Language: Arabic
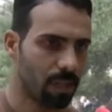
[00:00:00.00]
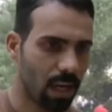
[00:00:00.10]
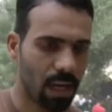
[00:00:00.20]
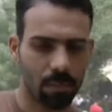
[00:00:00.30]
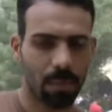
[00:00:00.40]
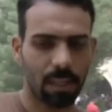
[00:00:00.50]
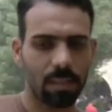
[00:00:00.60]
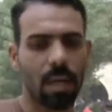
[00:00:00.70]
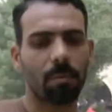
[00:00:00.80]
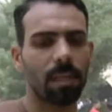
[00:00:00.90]
اكبر
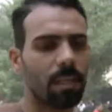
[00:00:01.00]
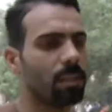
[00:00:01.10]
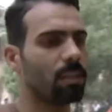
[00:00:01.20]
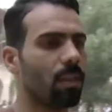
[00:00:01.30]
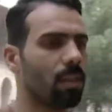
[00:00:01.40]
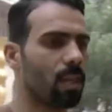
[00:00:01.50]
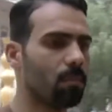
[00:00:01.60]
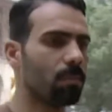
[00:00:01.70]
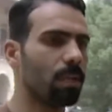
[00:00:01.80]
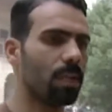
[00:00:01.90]
عصابه لها
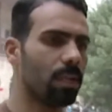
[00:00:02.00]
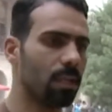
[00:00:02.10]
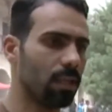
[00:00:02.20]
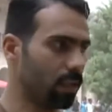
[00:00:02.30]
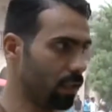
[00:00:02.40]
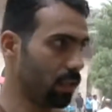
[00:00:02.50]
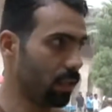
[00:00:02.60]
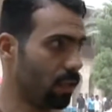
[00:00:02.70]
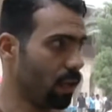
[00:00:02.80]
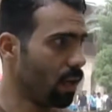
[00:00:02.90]
تنظيم
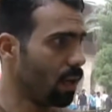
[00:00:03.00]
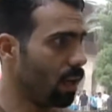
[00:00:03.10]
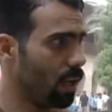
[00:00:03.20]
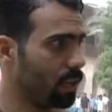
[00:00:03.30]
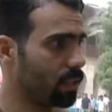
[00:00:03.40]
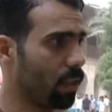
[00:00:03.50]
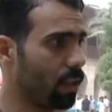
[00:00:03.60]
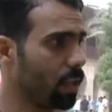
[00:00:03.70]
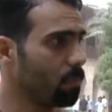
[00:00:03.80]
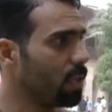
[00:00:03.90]
لها
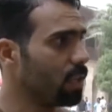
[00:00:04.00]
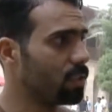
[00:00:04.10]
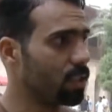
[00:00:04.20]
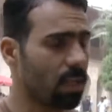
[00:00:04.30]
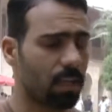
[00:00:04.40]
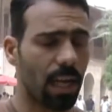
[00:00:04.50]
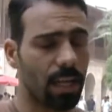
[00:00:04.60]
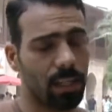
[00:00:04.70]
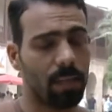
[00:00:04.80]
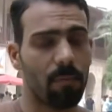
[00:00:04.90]
تنظيم انتصرنا
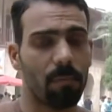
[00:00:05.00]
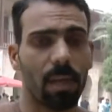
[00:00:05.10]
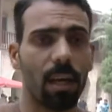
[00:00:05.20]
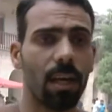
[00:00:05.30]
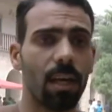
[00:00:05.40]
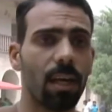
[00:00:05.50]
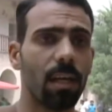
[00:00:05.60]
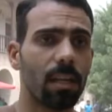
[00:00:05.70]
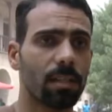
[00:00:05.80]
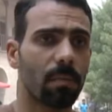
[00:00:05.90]
عليه
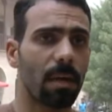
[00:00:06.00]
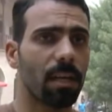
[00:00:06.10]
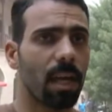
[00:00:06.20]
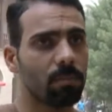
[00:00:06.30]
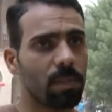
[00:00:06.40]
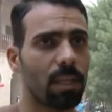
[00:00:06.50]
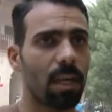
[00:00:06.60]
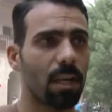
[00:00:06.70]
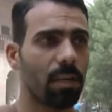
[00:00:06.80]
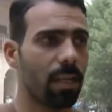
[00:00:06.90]
آه، آه، طبعا الحمد
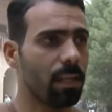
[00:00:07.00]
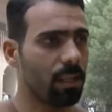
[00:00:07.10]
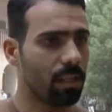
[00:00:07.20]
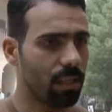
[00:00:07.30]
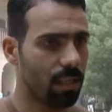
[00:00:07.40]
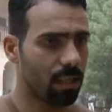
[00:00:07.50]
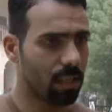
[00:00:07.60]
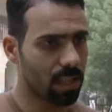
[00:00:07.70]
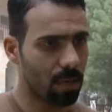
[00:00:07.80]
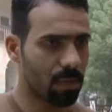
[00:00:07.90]
لله نهني
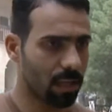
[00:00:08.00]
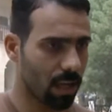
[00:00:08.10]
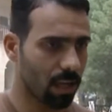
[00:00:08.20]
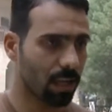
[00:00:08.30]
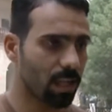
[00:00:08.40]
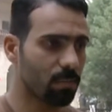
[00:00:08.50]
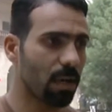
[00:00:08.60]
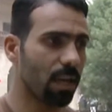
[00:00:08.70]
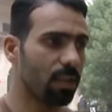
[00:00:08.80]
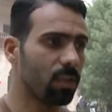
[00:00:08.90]
الشعب العراقي
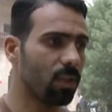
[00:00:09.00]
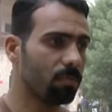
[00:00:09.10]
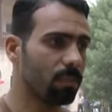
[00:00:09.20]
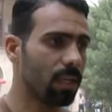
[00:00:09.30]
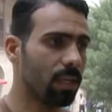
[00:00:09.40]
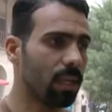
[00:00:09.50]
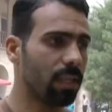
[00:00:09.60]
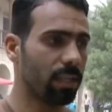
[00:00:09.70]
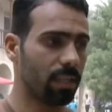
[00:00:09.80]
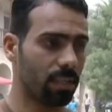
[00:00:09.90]
اجمع اليوم آه،
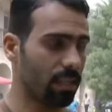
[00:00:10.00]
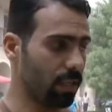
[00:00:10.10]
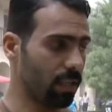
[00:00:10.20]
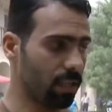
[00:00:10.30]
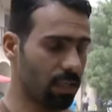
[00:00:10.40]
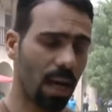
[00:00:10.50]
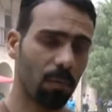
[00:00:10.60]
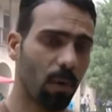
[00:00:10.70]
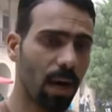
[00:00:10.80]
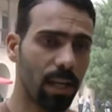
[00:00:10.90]
احنا
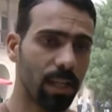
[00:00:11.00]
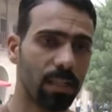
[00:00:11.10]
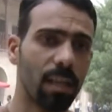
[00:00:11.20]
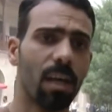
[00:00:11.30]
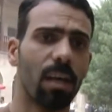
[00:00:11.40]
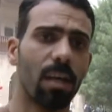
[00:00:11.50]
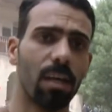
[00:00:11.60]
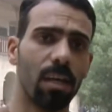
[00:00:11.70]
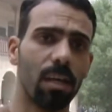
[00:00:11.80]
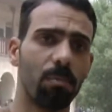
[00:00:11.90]
شعب واحد
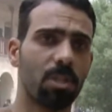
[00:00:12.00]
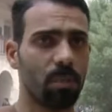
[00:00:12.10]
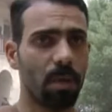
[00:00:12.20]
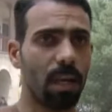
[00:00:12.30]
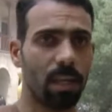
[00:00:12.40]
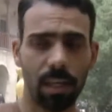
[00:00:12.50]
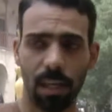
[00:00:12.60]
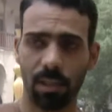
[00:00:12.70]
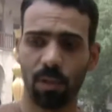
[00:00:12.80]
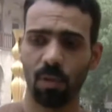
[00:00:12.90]
من شماله
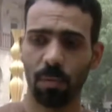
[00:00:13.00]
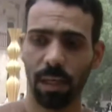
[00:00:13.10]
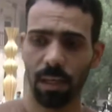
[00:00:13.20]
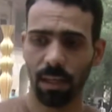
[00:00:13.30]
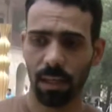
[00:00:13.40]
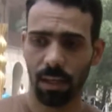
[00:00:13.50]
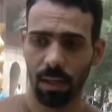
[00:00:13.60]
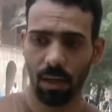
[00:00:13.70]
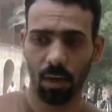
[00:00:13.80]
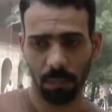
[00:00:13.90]
الى جنوبه
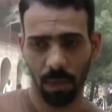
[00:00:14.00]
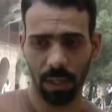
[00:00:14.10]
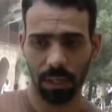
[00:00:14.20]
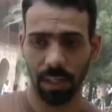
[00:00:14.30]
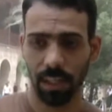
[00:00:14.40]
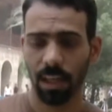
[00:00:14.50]
امه وحده